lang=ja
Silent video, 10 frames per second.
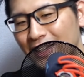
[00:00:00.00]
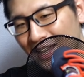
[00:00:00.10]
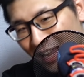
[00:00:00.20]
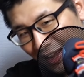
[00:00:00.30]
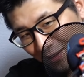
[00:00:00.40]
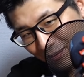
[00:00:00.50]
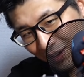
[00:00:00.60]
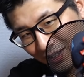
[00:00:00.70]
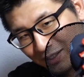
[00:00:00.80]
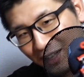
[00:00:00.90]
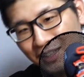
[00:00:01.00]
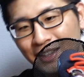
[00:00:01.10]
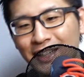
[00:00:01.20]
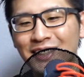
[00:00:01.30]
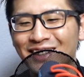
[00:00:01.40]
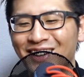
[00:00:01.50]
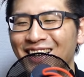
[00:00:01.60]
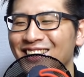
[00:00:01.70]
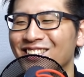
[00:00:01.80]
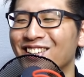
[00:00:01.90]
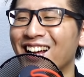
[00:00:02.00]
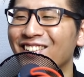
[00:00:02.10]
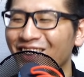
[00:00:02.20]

て、マイク当たってんちゃうかなっていうぐらい